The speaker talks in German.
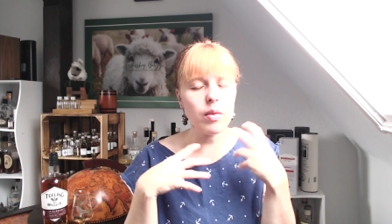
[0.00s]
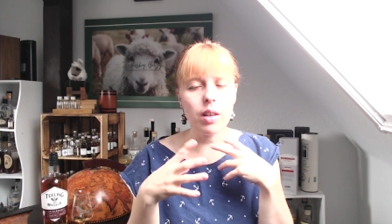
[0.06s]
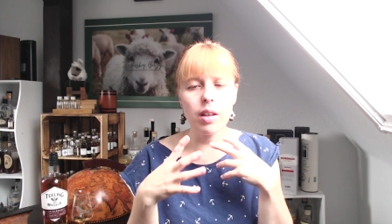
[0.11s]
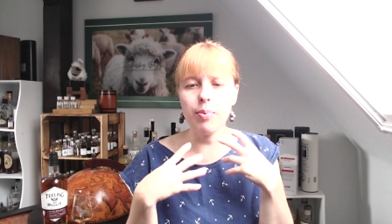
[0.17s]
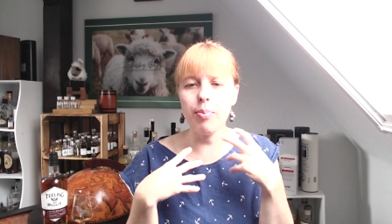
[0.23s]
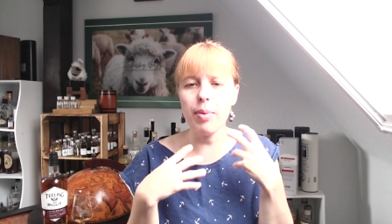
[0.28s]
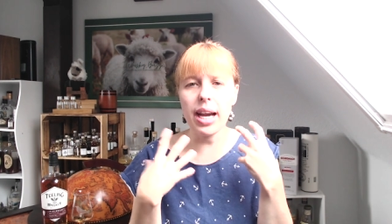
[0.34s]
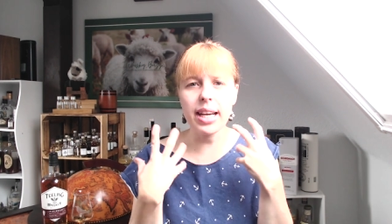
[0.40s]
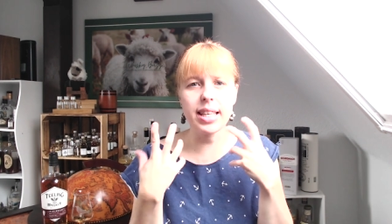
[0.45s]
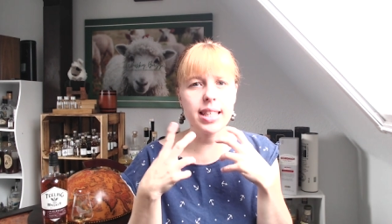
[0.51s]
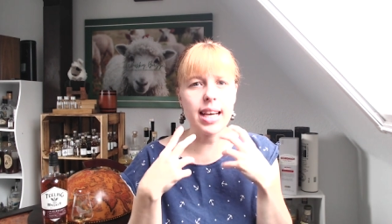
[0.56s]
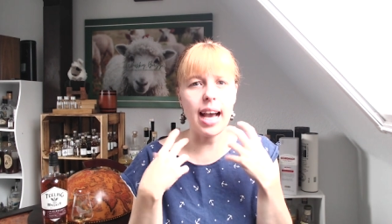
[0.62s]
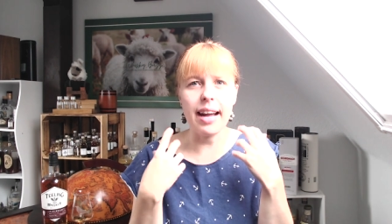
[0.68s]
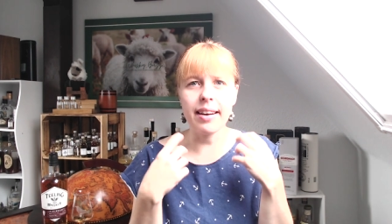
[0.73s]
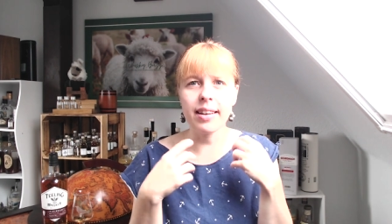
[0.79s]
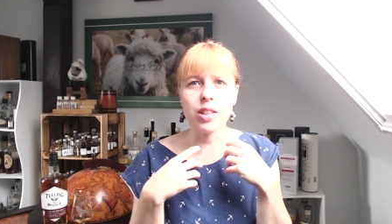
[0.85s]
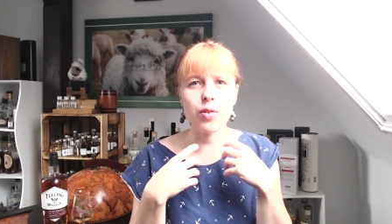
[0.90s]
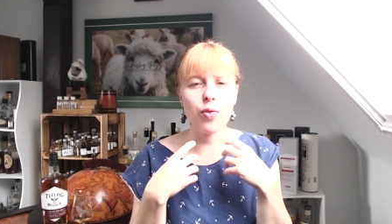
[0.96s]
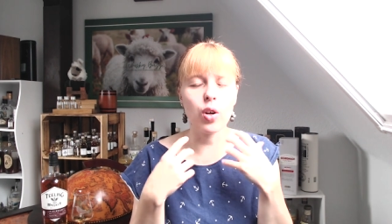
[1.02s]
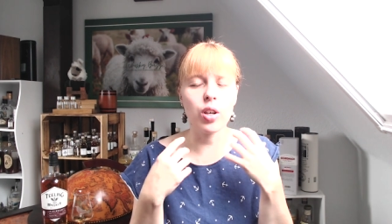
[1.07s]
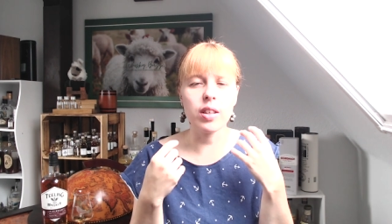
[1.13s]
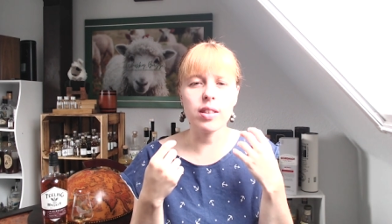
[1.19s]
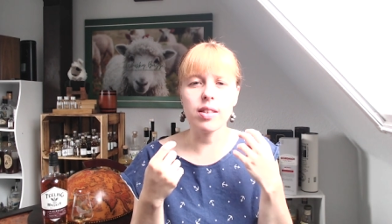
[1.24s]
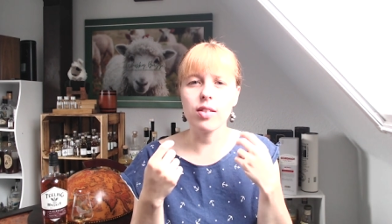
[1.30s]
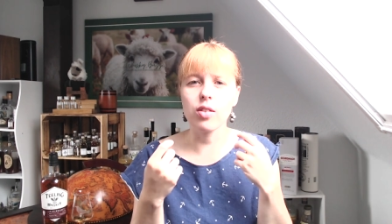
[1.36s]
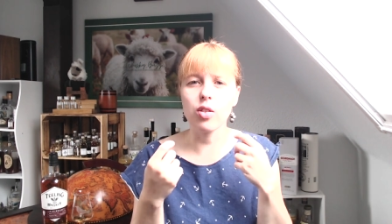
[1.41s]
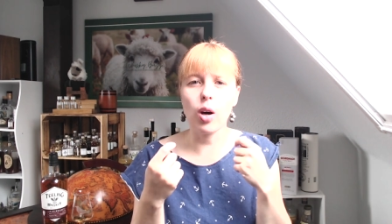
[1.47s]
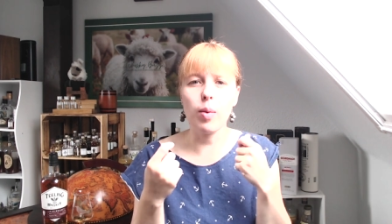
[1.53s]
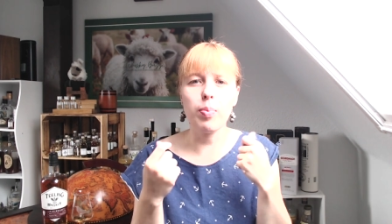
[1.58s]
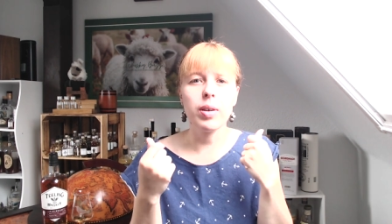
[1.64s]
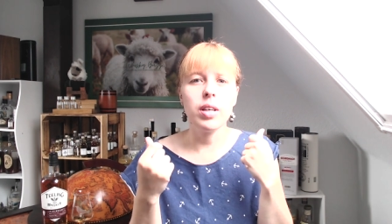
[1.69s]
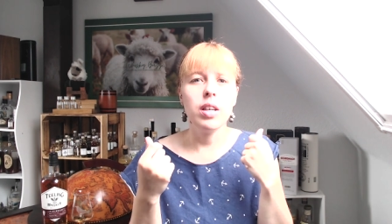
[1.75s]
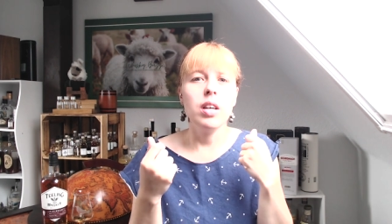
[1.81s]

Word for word: Merke ich gar nichts von, das ist top.